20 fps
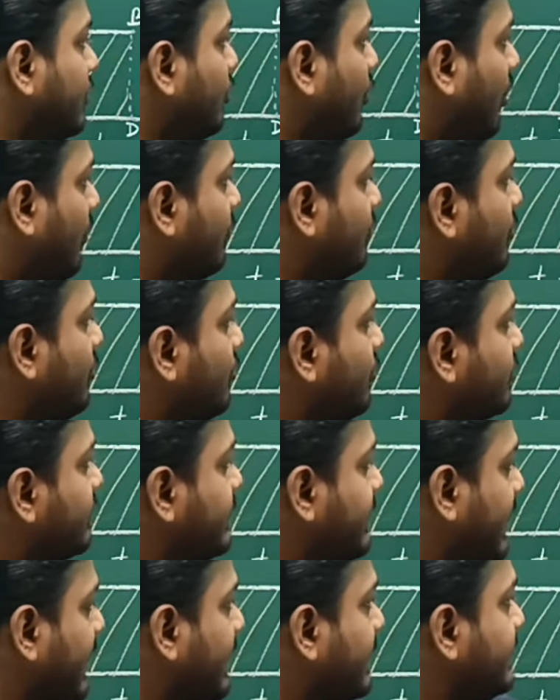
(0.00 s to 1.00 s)
লম্ব
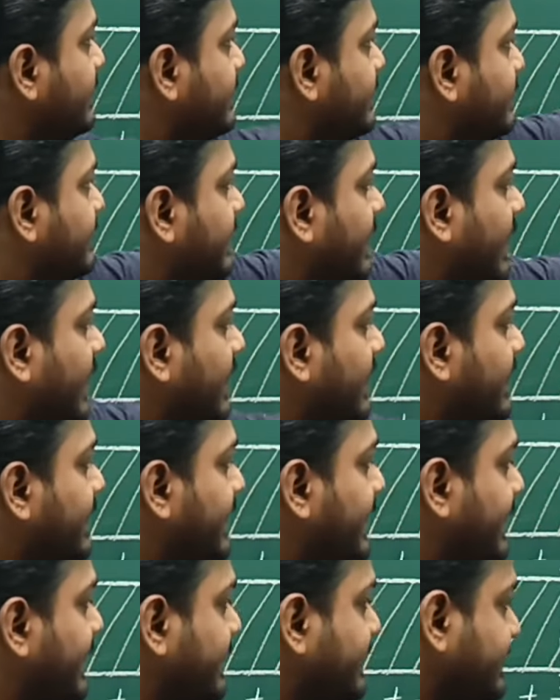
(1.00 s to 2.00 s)
কোনটা না
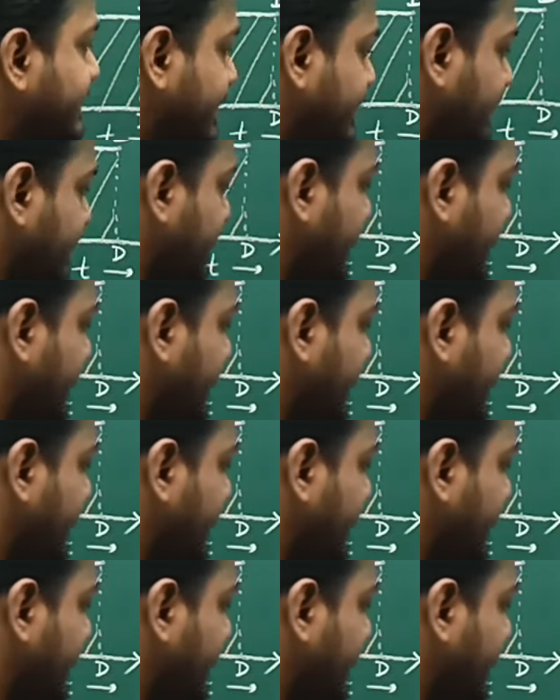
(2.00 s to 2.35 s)
এসি